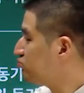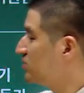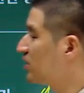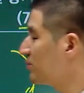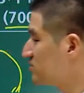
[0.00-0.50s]

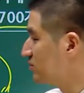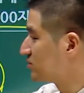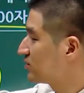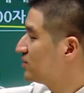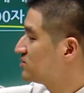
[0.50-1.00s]
분량 배치를
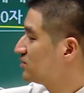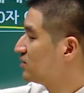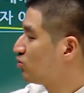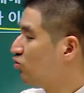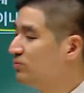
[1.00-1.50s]
어떻게 할지에
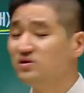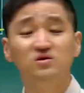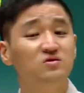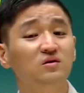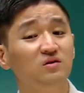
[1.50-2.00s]
대한 고민이
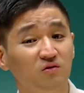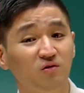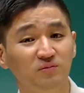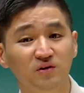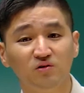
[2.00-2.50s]
있어야 되는
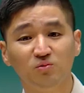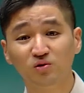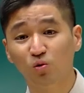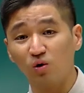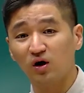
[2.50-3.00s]
겁니다.
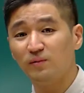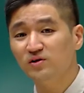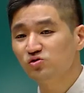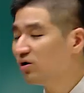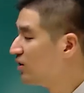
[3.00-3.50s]
여러분들
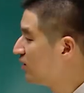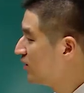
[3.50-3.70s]
공감하죠?